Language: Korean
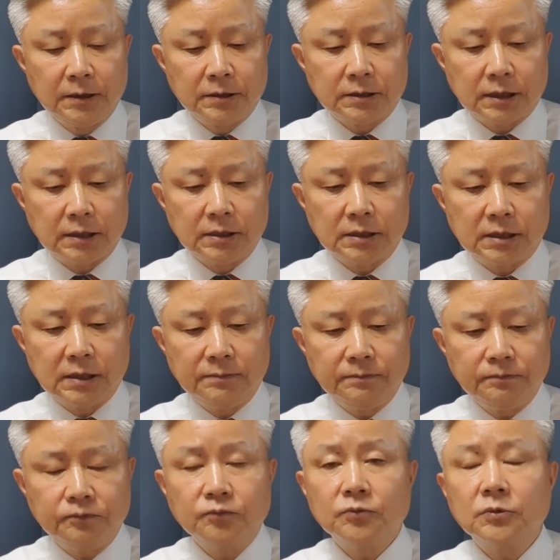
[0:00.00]
자, 이
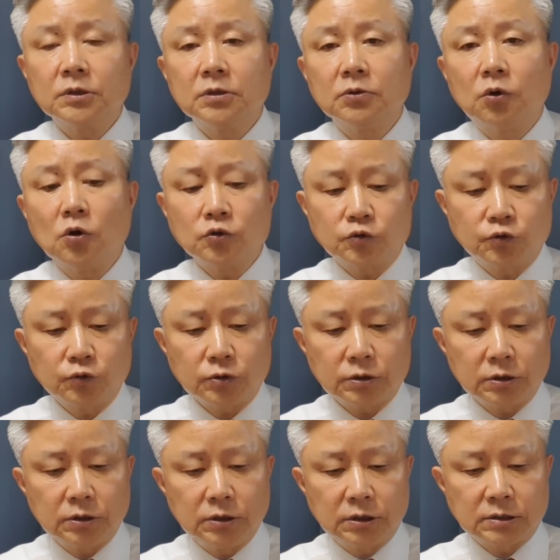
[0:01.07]

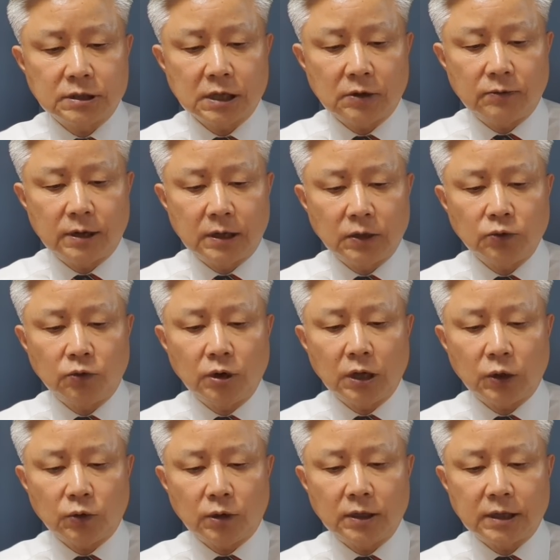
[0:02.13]
김옥숙 여사와는
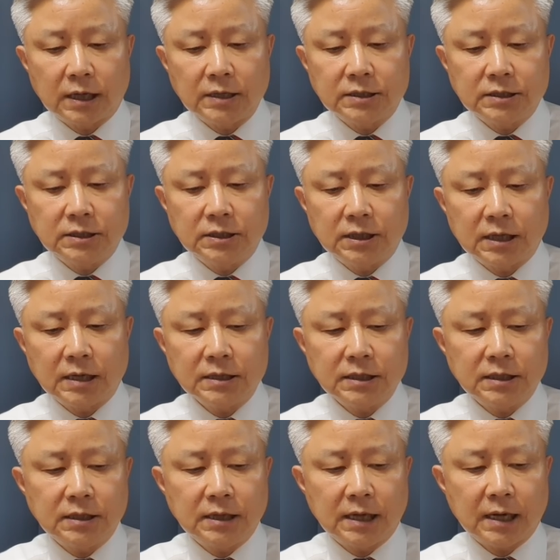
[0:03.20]
오랫동안 같이 여러 가지
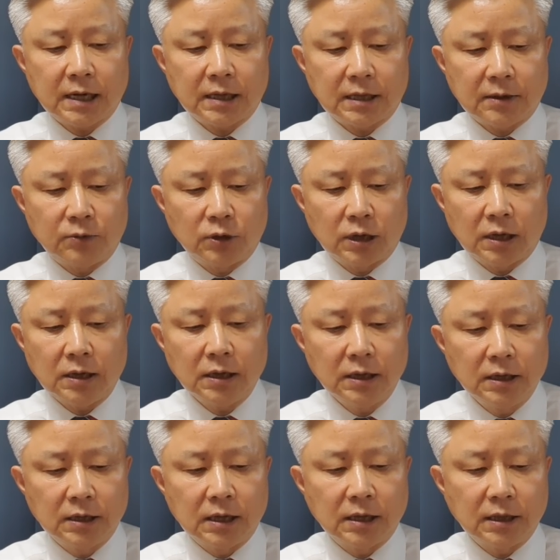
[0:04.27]
일을 했기 때문에
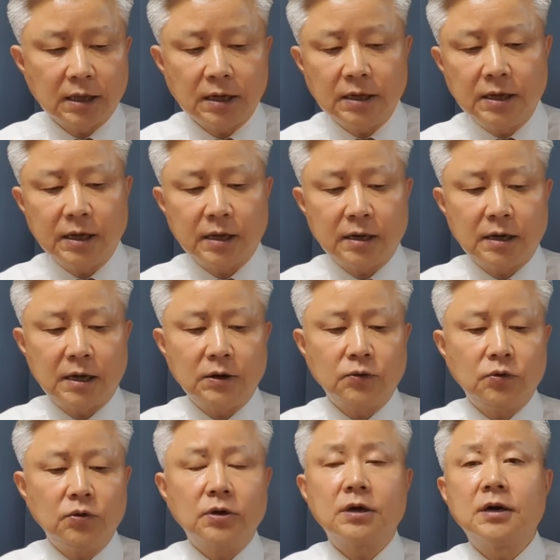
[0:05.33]
옛날 얘기를
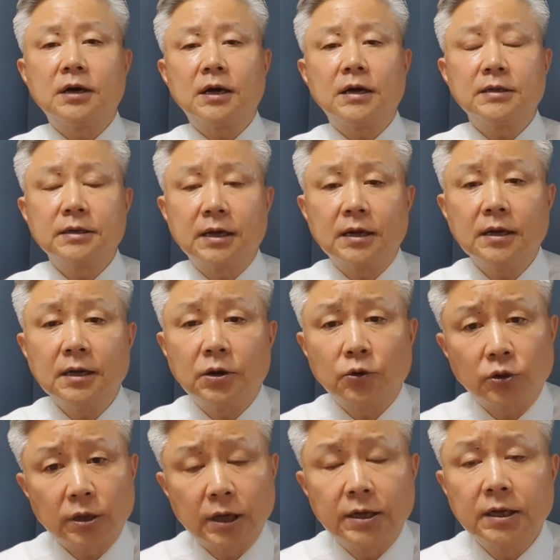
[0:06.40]
하고 건강 얘기를
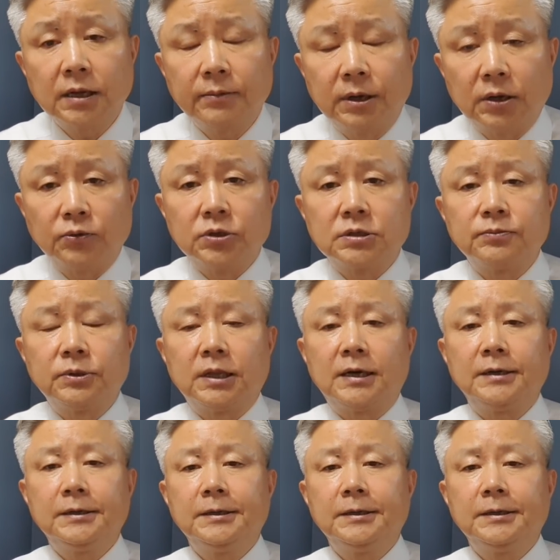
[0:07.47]
나눴다. 이렇게 말하고 있습니다.